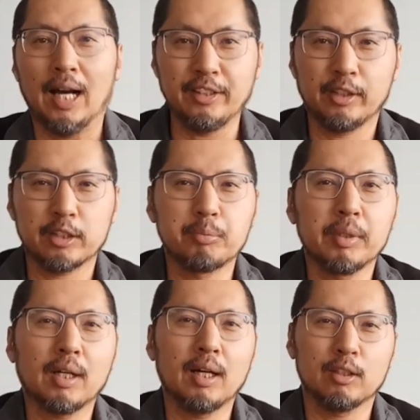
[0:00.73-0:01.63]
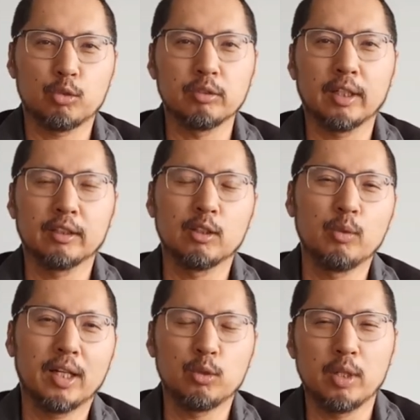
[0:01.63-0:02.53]
안녕하십니까. 중경년을
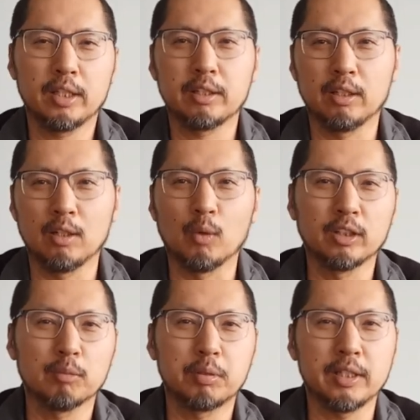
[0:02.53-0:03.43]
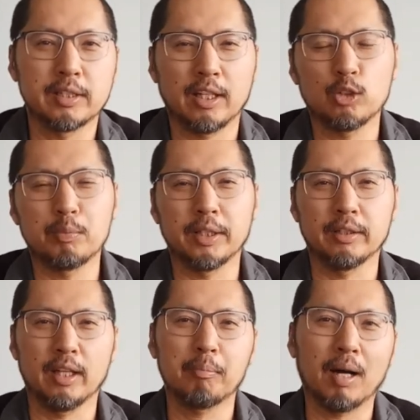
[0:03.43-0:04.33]
위한 유일한 채널 원더풀 인생
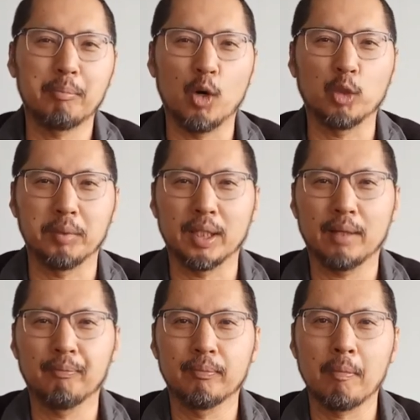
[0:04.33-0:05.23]
후반년의 파파오입니다.